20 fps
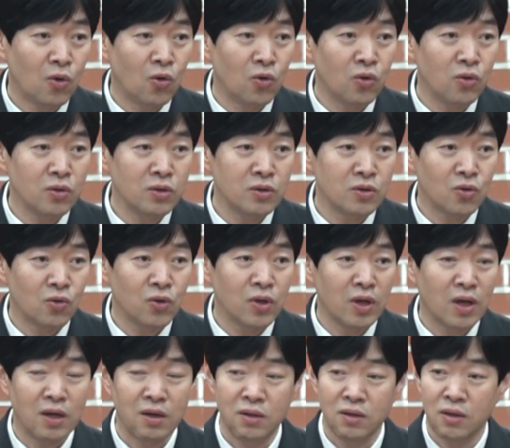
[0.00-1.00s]

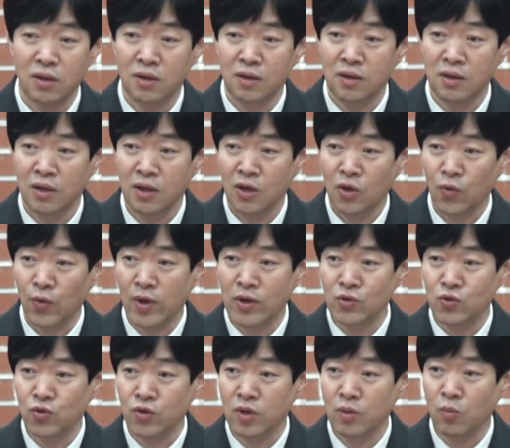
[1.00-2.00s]
오른손이 하는 일을
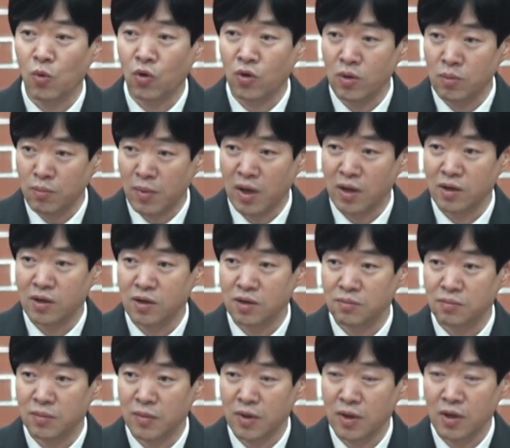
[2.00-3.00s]
왼손이 모를
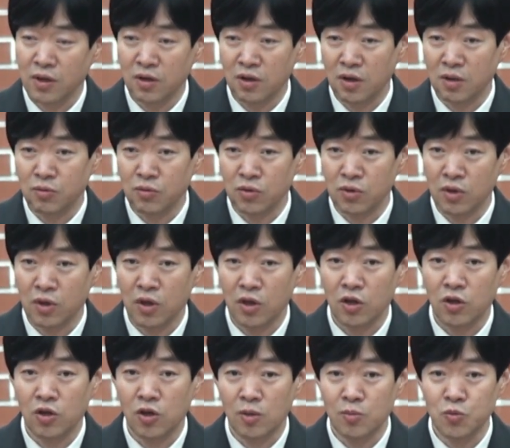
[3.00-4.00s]
만큼 여러분
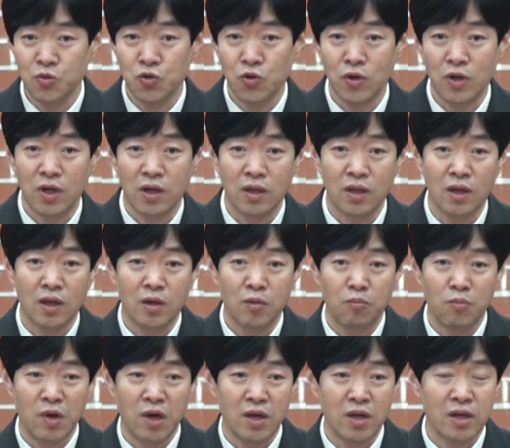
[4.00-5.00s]
겸손한
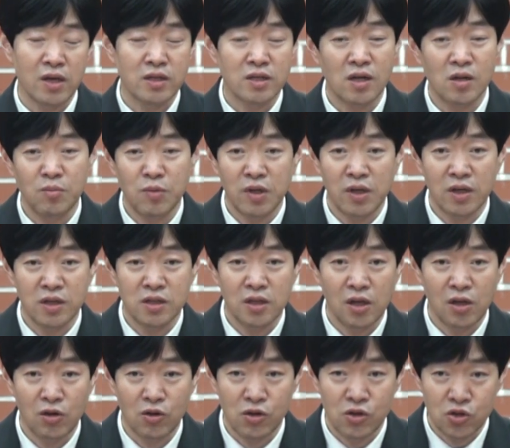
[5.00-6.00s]
매일의 삶이
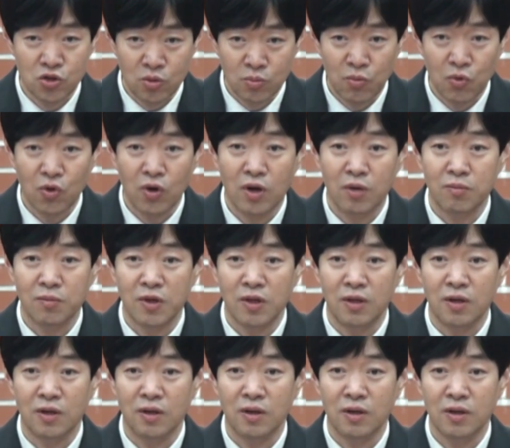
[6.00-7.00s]
되시기를
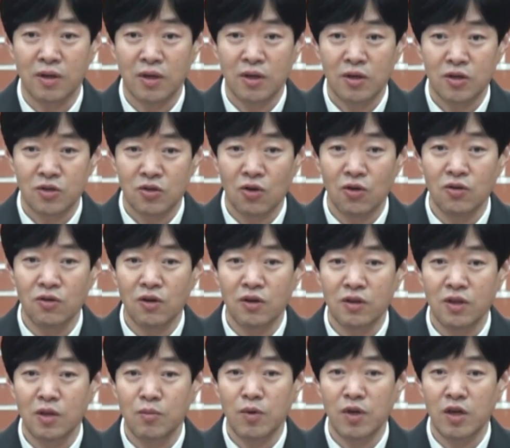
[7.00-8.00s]
축복합니다.
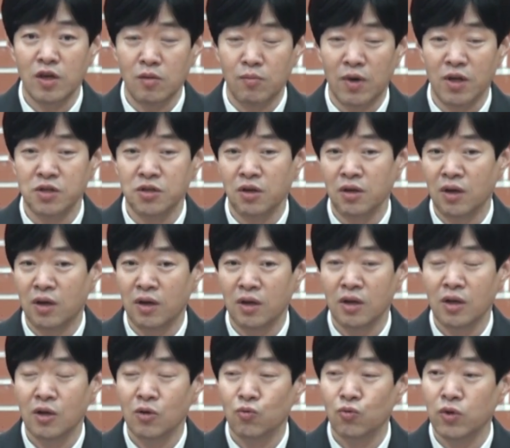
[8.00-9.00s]
성령님이 임하셔야
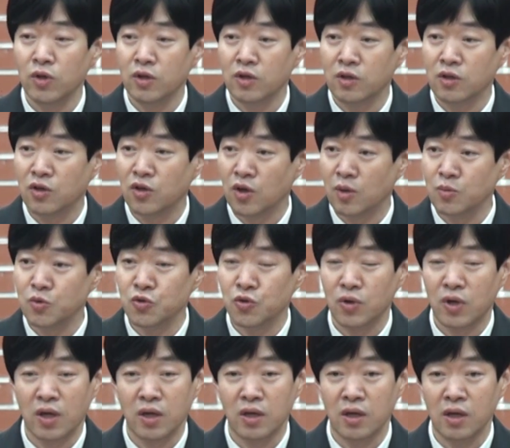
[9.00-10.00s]
우리는
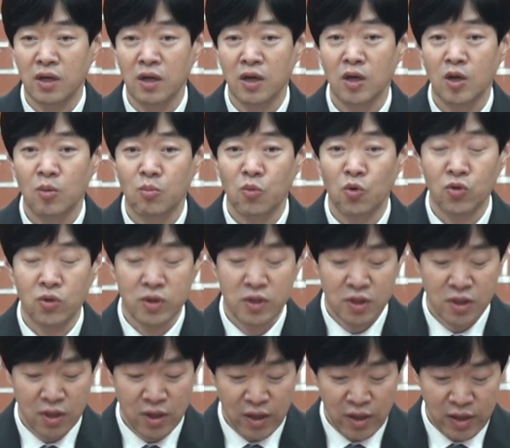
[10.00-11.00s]
겸손하게 모든
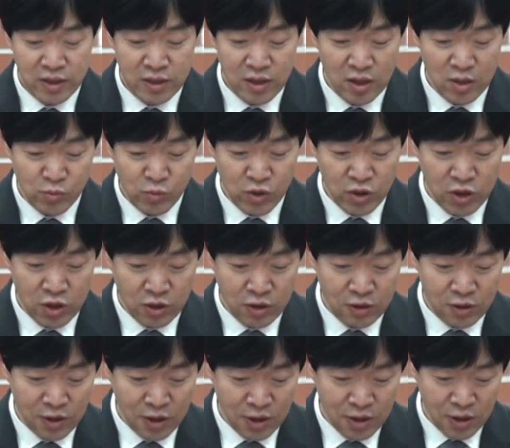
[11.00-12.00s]
신앙의 삶을
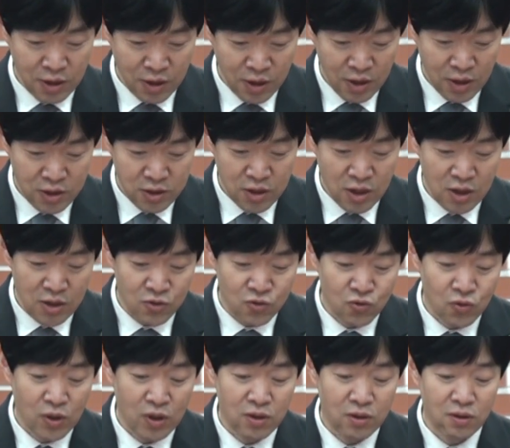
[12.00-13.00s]
경건하게 살
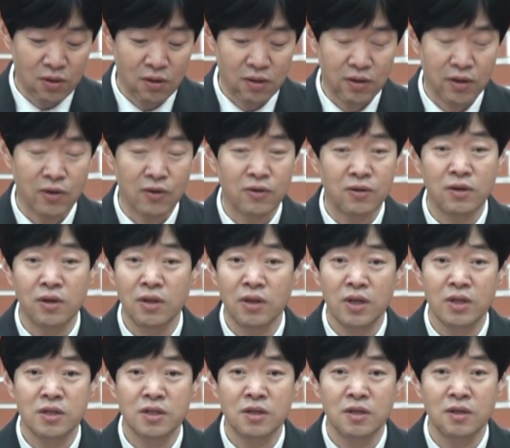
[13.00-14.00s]
수가 있는 거예요.
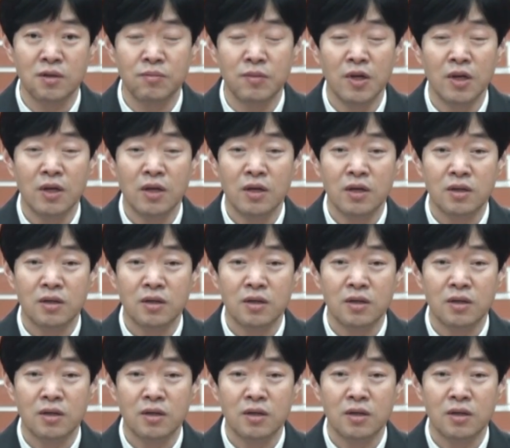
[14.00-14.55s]
그런데 지금